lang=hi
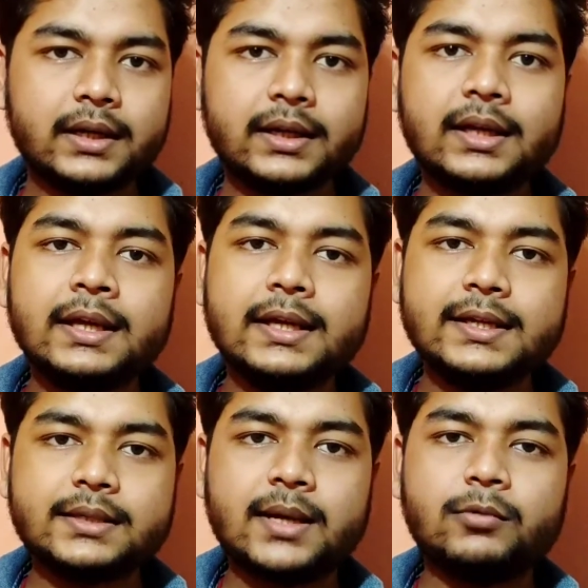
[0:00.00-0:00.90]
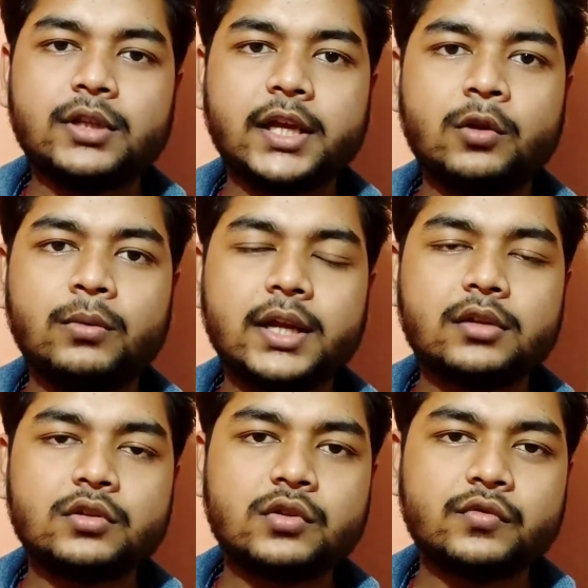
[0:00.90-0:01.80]
ठीक है इसमें आपको देखने को
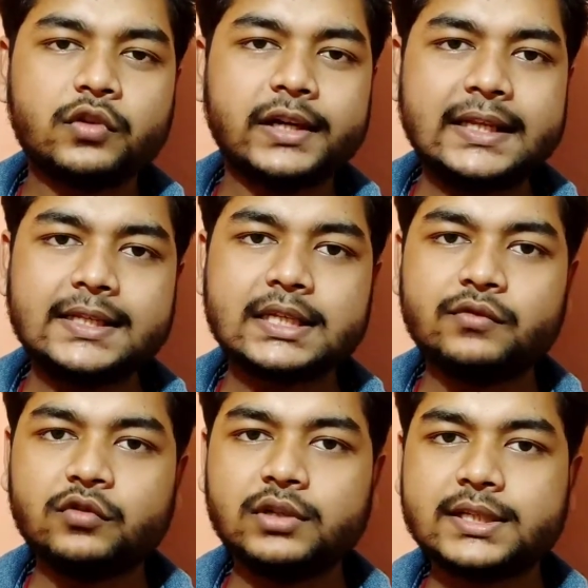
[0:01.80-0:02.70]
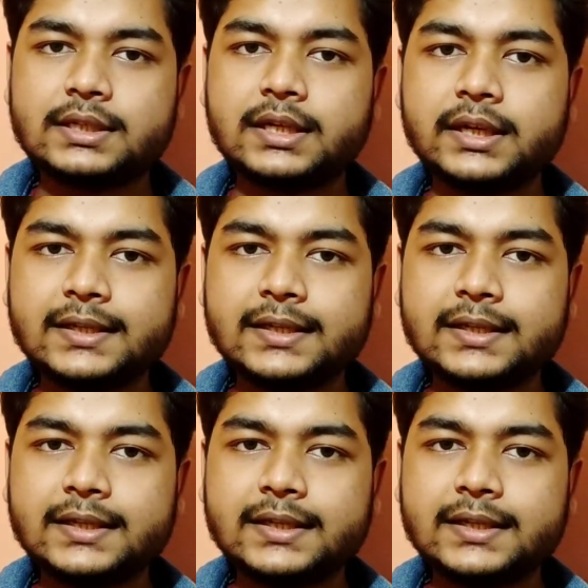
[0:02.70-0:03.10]
मिलेगा दोस्तों फोर्टीन इंच का फुल एच